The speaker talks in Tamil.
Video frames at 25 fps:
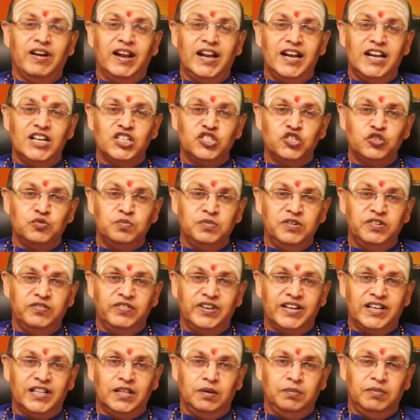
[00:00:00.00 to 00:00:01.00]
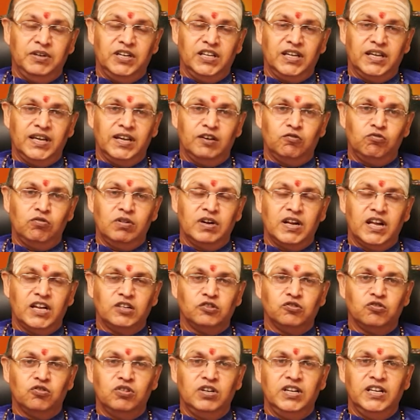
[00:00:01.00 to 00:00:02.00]
வரலட்சுமி விரதம் இருக்கைக்குள்ள
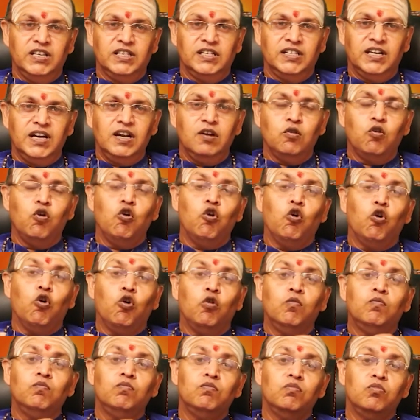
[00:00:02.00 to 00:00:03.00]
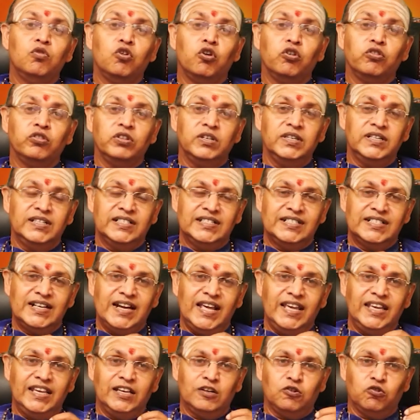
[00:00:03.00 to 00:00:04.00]
நான் சொல்லியிருக்கிறேன் ஒம்பது
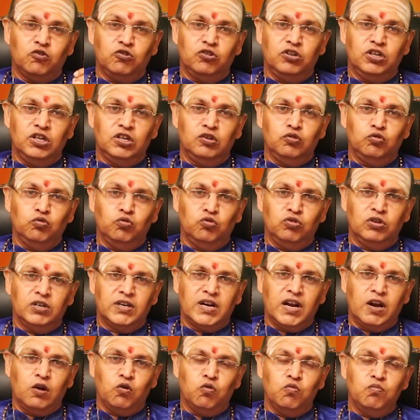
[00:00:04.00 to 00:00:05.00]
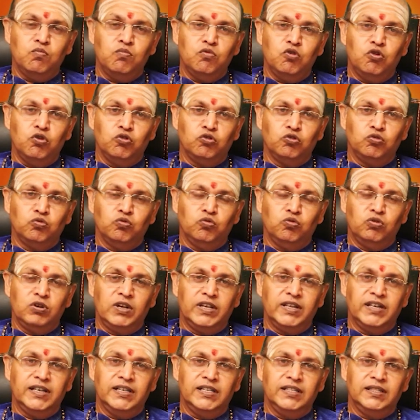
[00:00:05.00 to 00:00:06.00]
இலை கொண்ட நாள் ஒம்பது
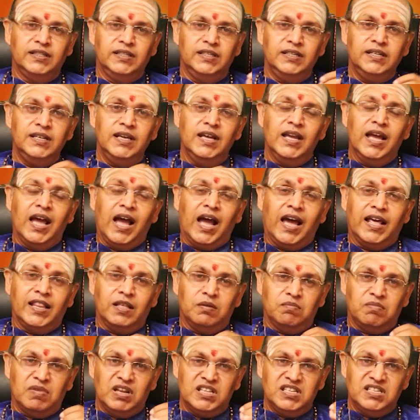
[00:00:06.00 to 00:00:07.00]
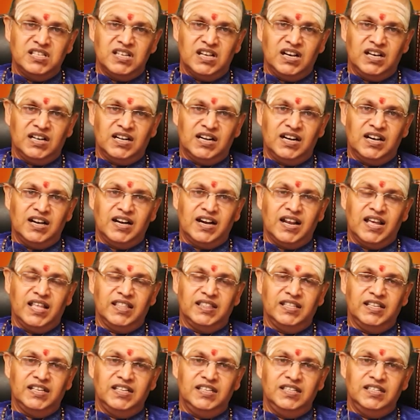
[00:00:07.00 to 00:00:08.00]
நூலை எடுத்து அதை மஞ்சள்
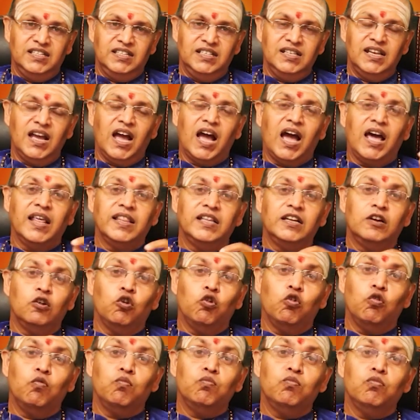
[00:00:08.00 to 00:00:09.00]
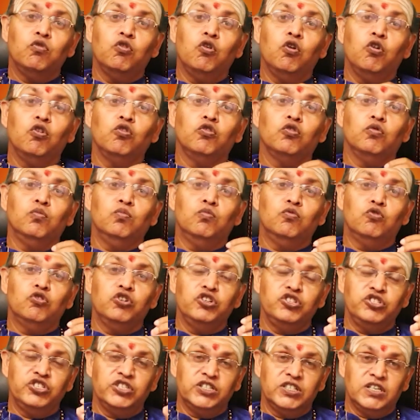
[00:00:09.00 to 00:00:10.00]
கலராக திரித்து அதில் ஒம்பது
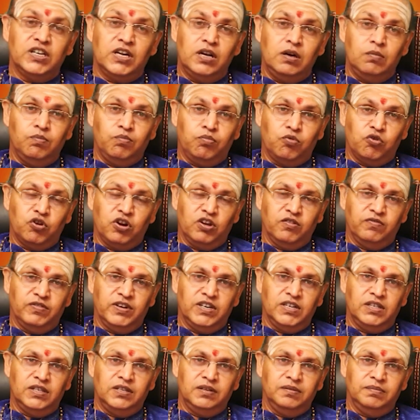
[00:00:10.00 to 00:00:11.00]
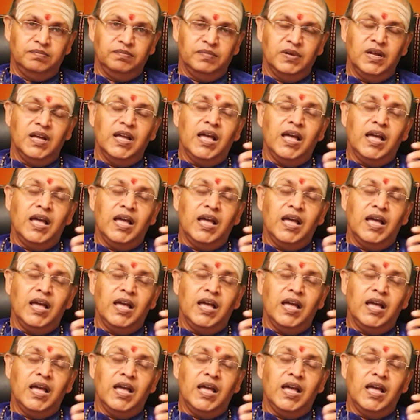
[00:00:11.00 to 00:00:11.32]
முடிச்சுக்கள் போட வேண்டும்